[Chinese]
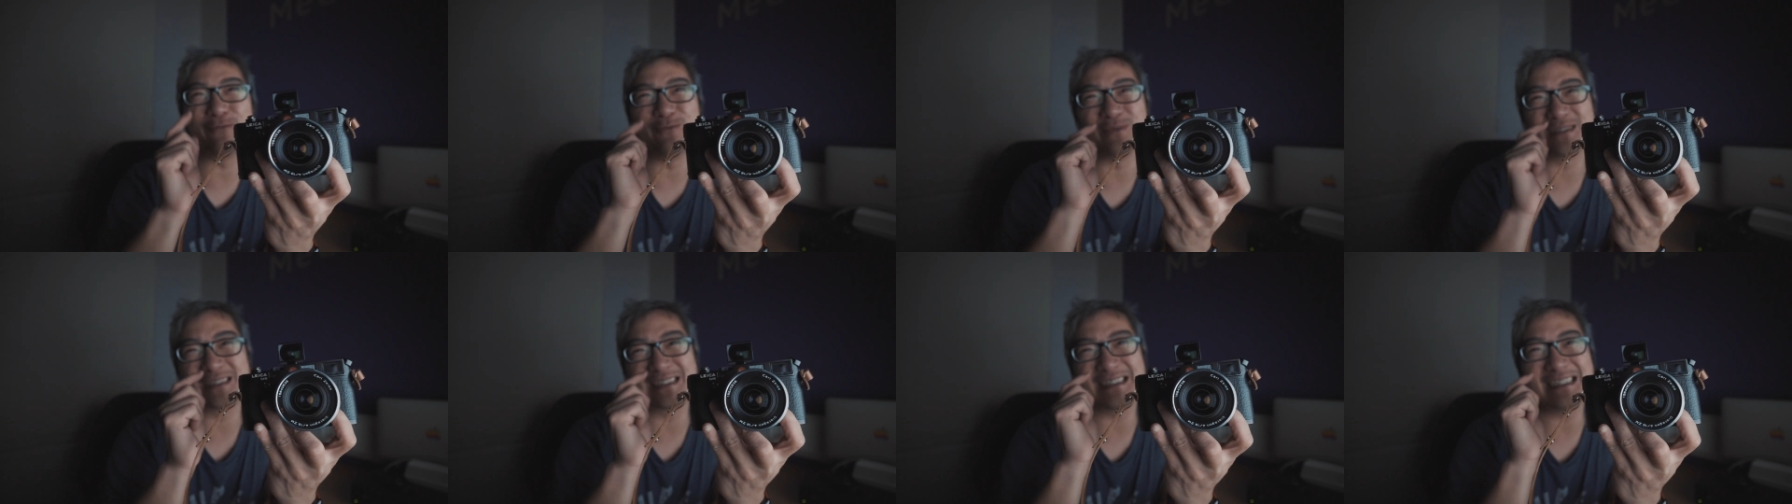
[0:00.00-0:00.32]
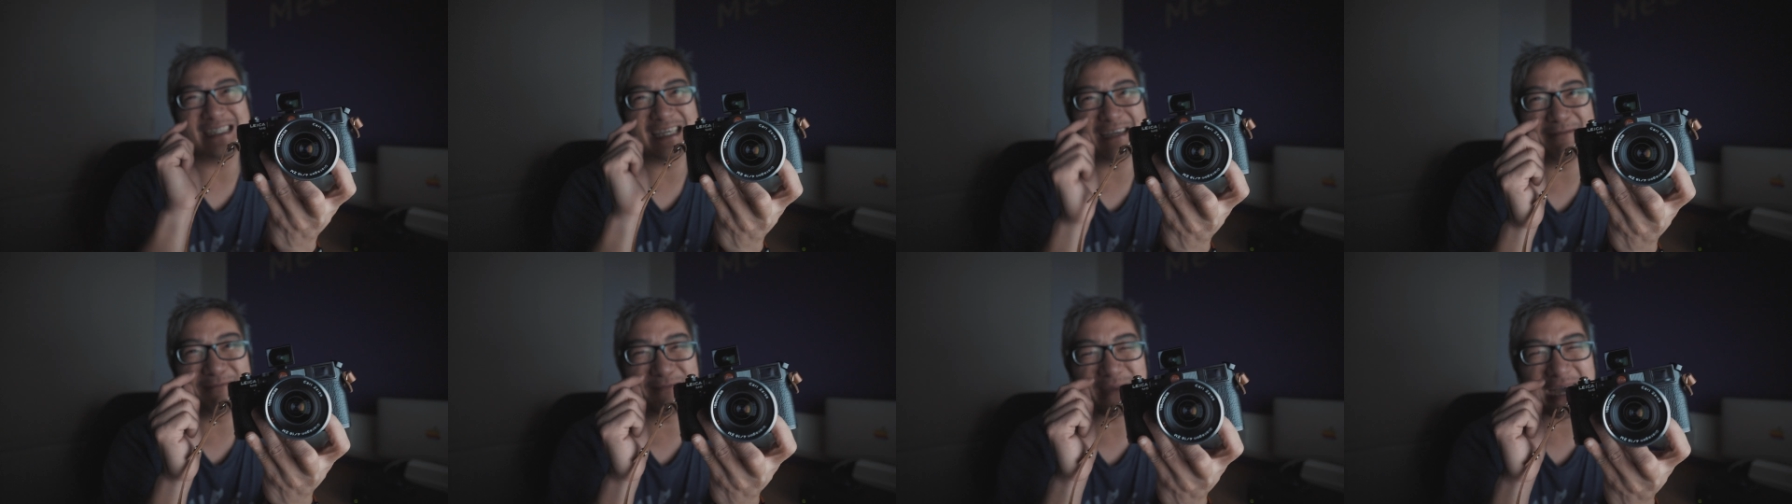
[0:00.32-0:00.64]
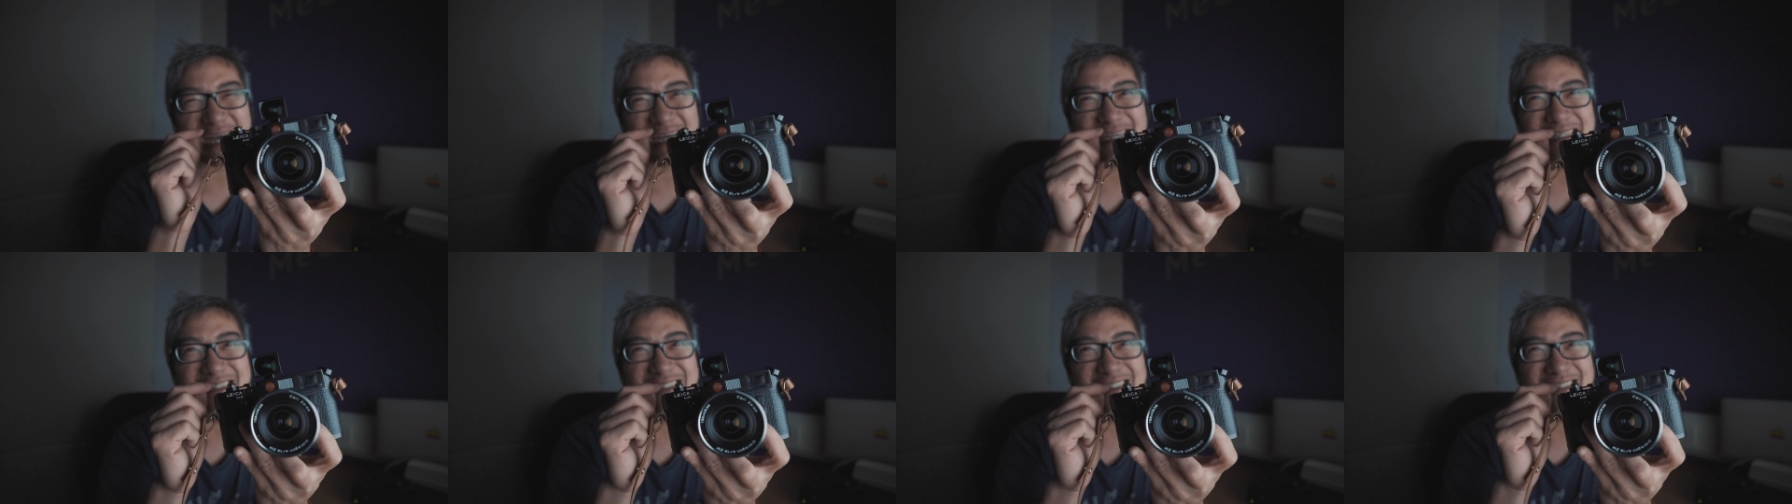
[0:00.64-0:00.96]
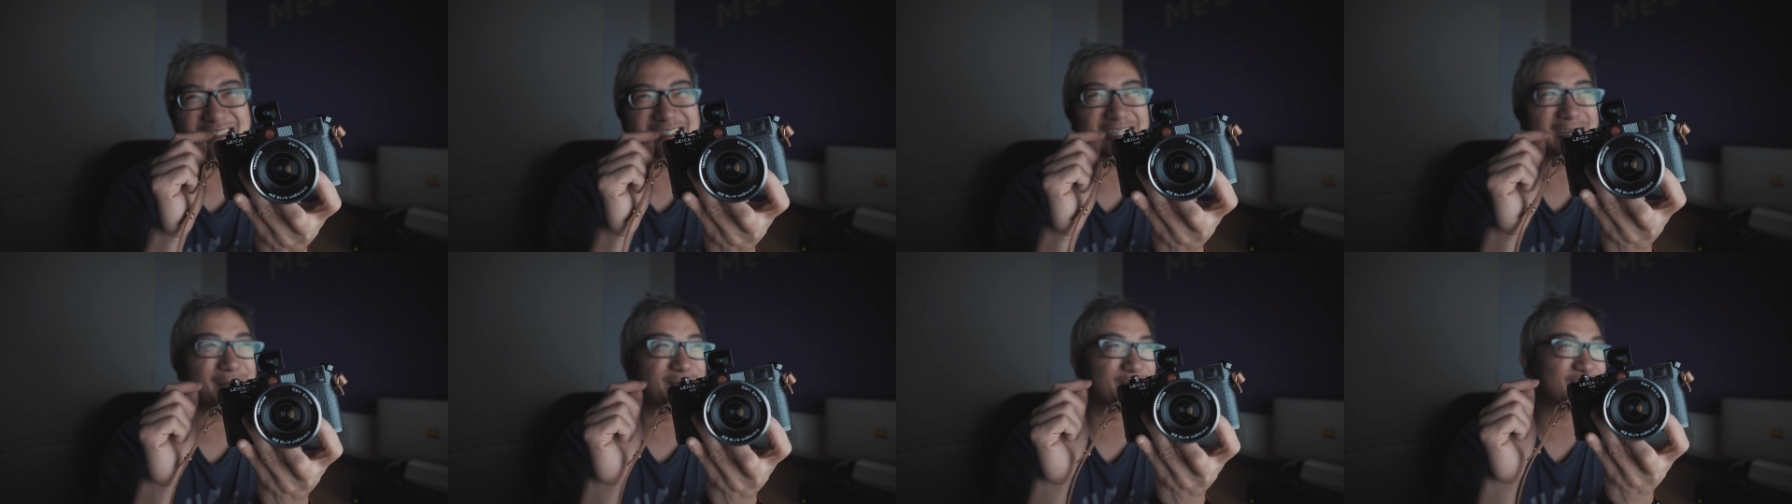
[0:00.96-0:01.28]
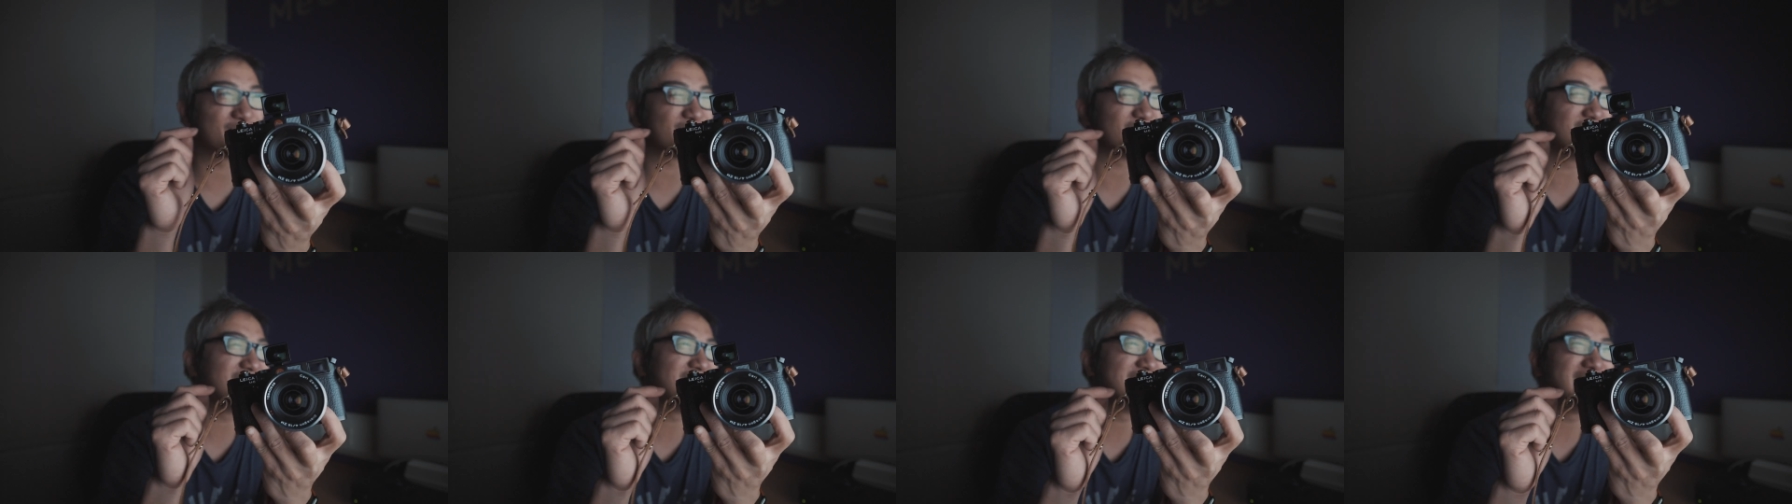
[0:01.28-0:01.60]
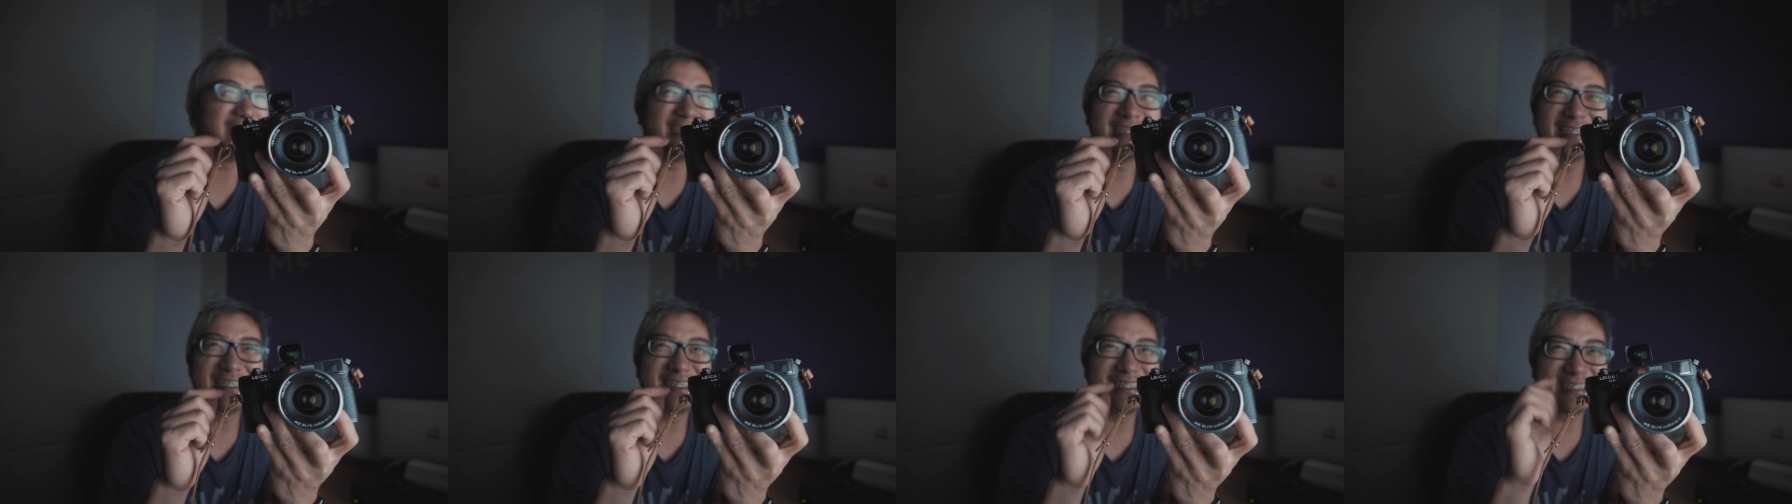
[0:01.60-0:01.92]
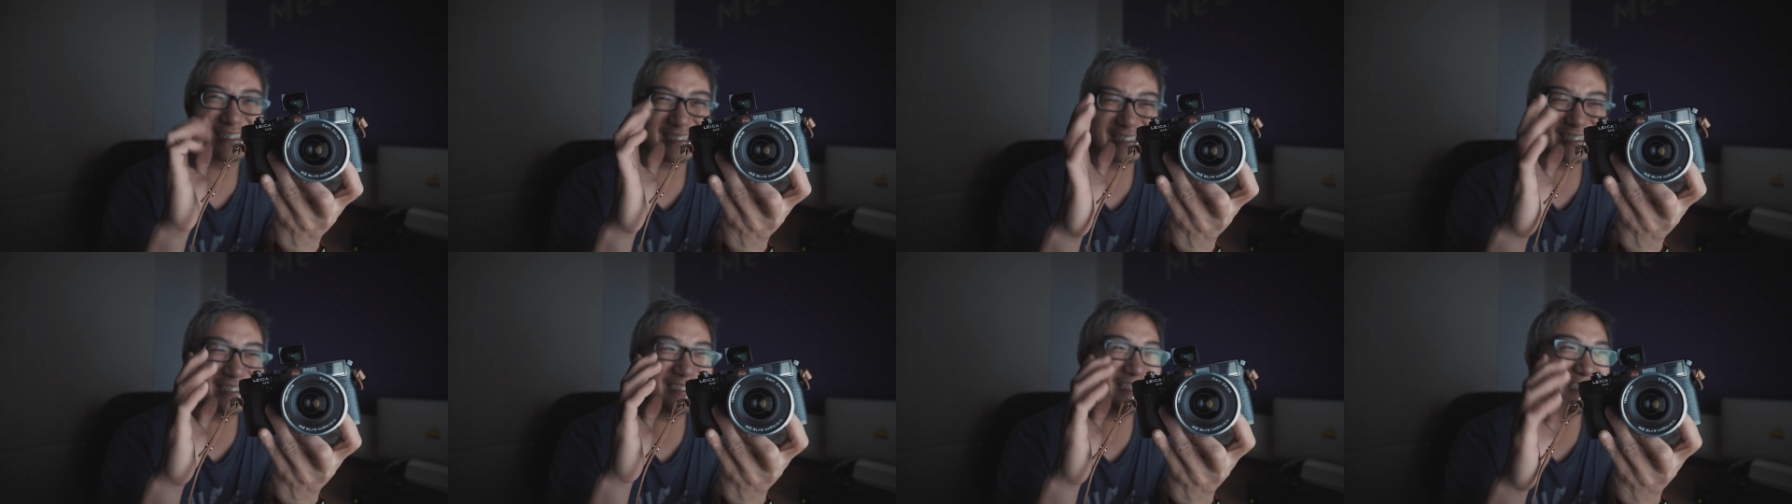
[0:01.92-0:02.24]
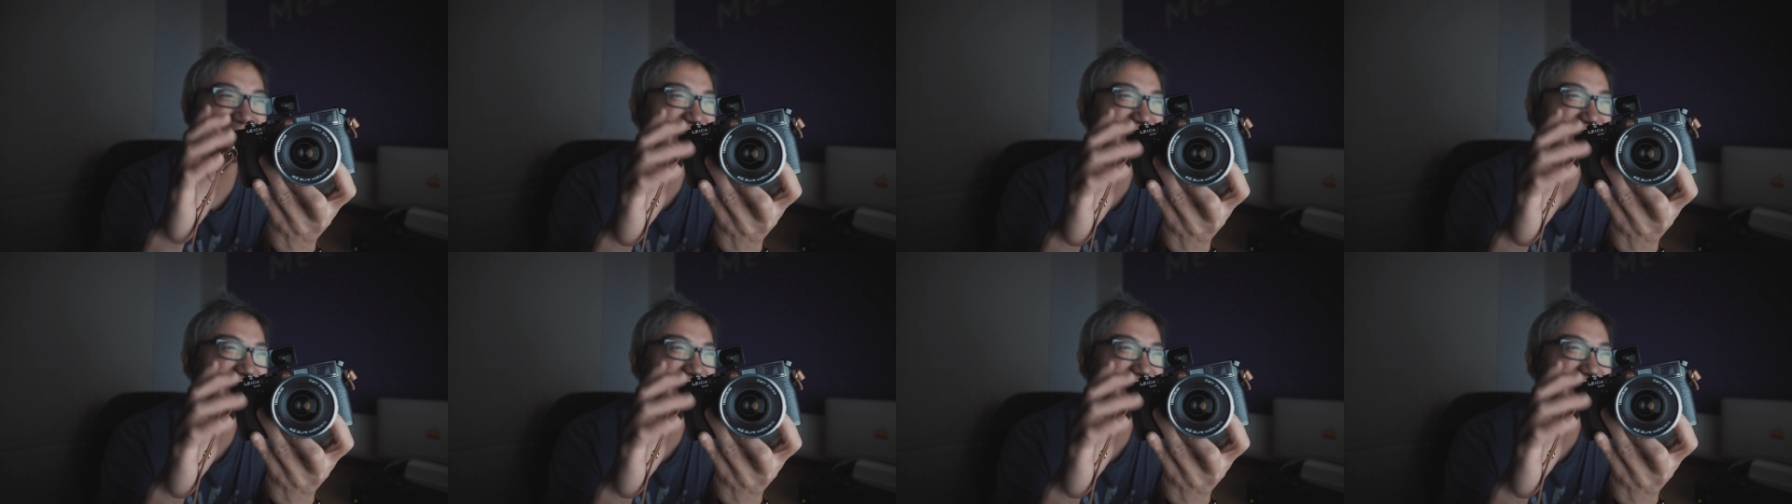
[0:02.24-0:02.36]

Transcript: 五十英镑，就差不多。 四